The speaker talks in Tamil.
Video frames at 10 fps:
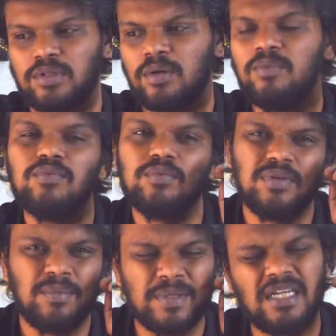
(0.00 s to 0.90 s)
வந்தாலும்
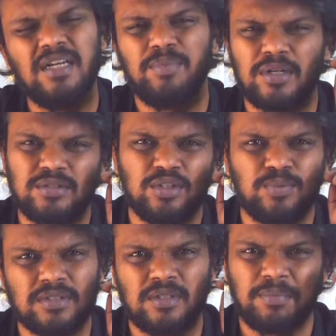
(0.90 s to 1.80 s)
இந்த மெஜாரிட்டி பாசிட்டிவ்
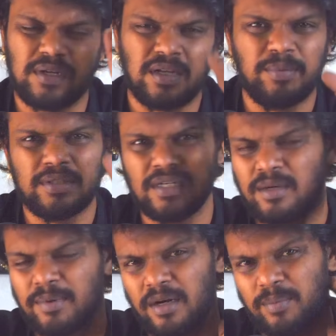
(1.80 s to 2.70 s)
ரெஸ்பான்ஸாக படங்கள் போய்
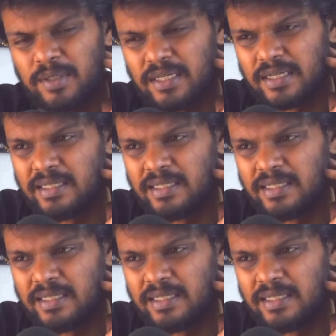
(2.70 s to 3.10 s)
தேட்டரில் மக்கள் பார்த்தாங்க